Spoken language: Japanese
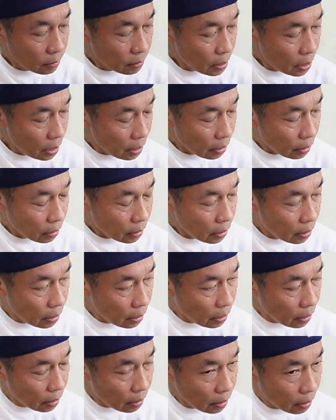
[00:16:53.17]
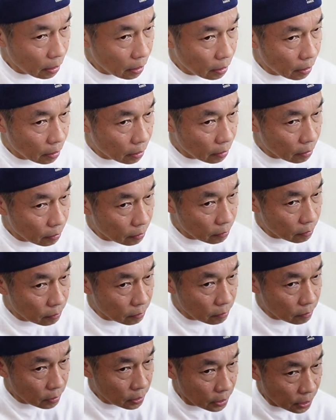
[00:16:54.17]
で、
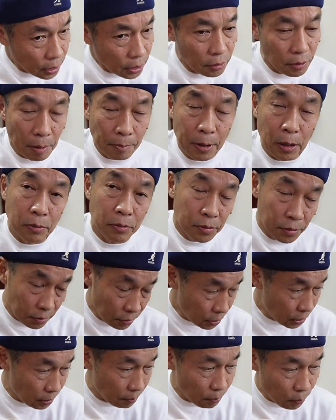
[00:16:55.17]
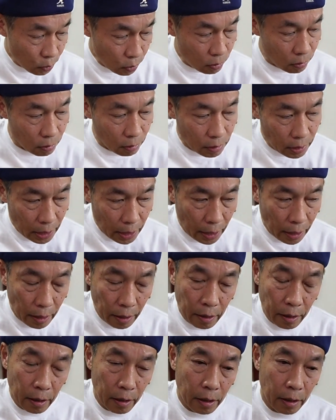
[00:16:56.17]
奇跡の富士も、
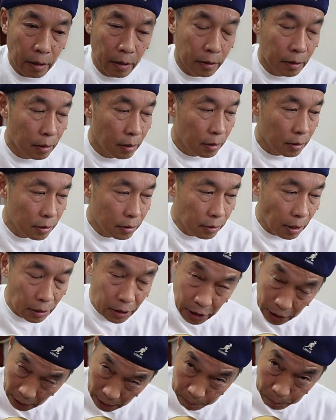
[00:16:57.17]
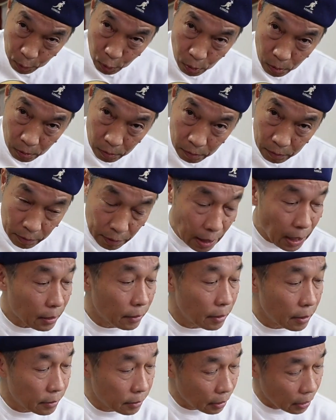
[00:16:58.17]
実は2カポな
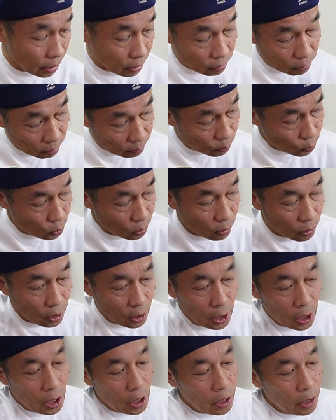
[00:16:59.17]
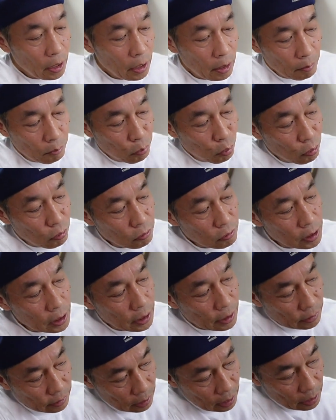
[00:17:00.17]
んですけれども、僕は
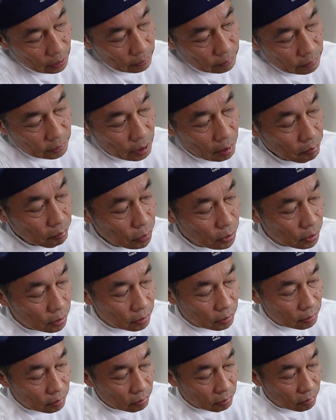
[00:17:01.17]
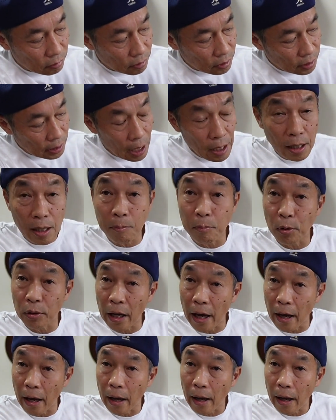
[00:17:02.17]
ですね全部3カポ
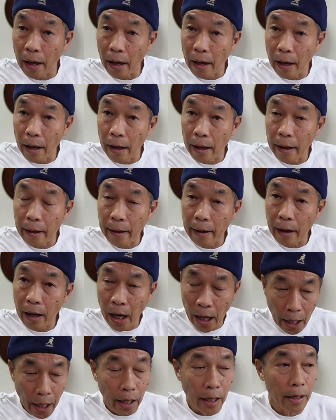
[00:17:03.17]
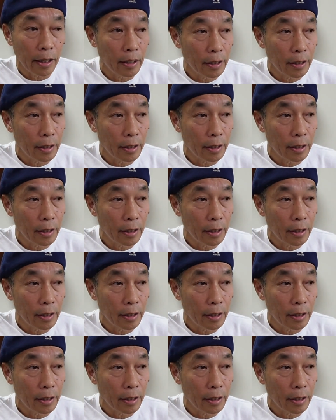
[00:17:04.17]
で、はい、